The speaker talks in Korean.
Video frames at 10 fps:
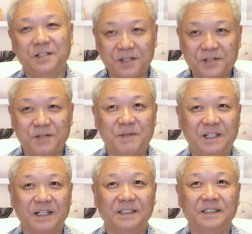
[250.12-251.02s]

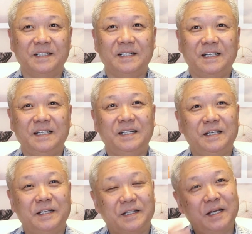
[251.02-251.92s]
그렇습니다.
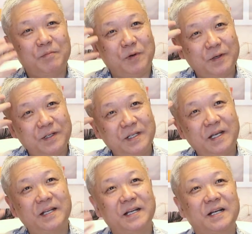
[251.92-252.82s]
이 내
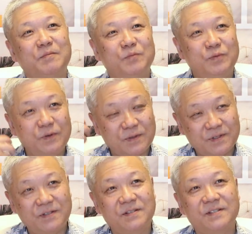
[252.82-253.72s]
머리에 내가
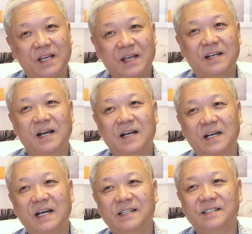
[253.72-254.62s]
무엇을
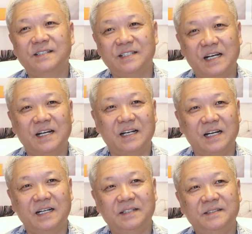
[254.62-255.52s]

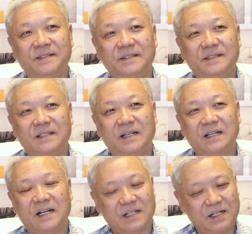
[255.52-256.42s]
생각하느냐가
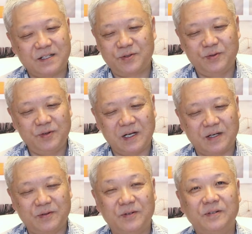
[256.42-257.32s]
아, 가장
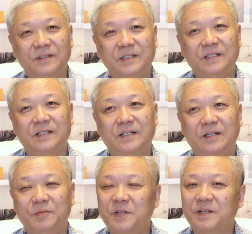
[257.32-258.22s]
중요하고
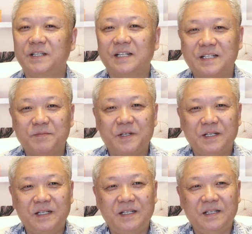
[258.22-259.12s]
어, 엄격히
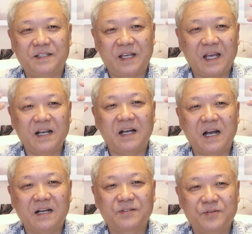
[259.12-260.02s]
따지면 이
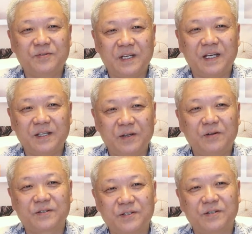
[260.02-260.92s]
생각 중에
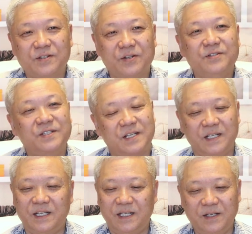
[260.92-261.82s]
영적
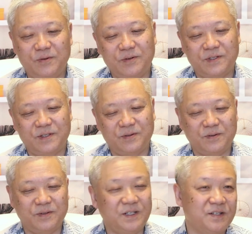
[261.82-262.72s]
전쟁이
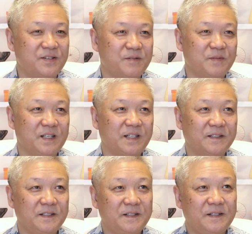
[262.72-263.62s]
이루어지고 있습니다.